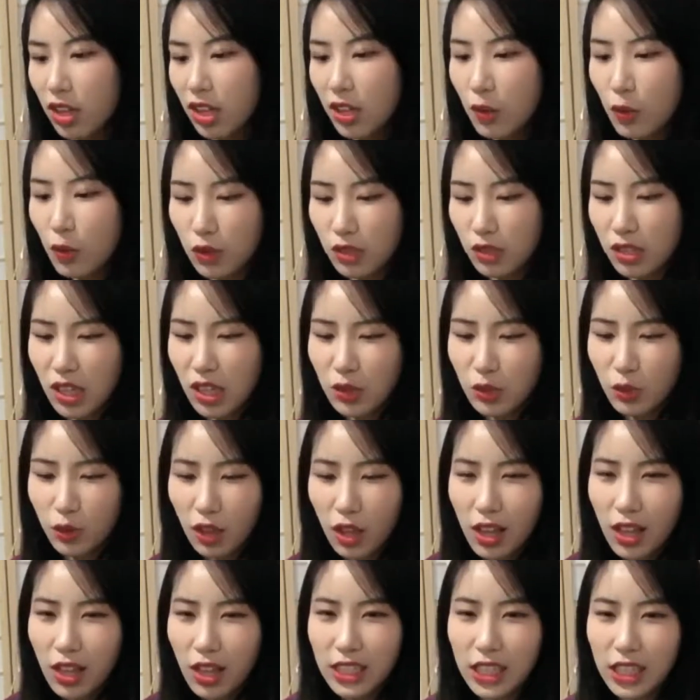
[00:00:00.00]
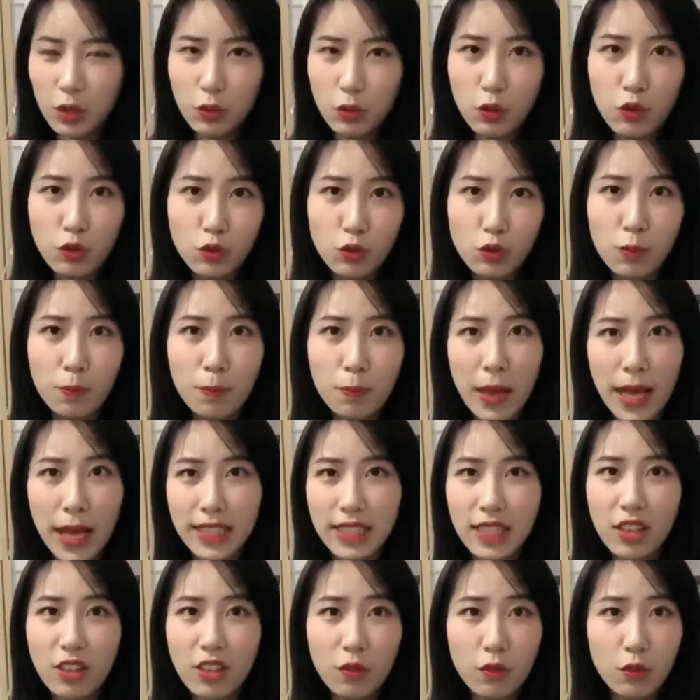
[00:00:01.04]
因为我是那种，假如说我去买一
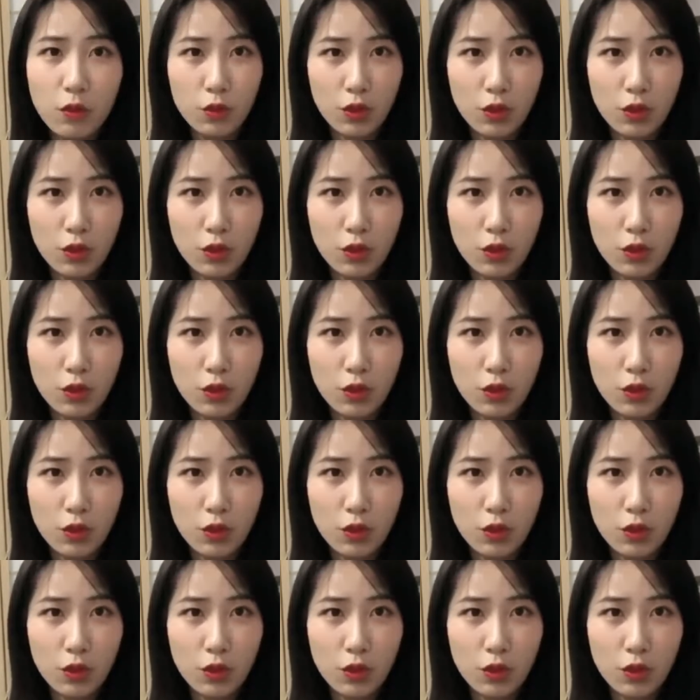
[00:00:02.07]
件衣服，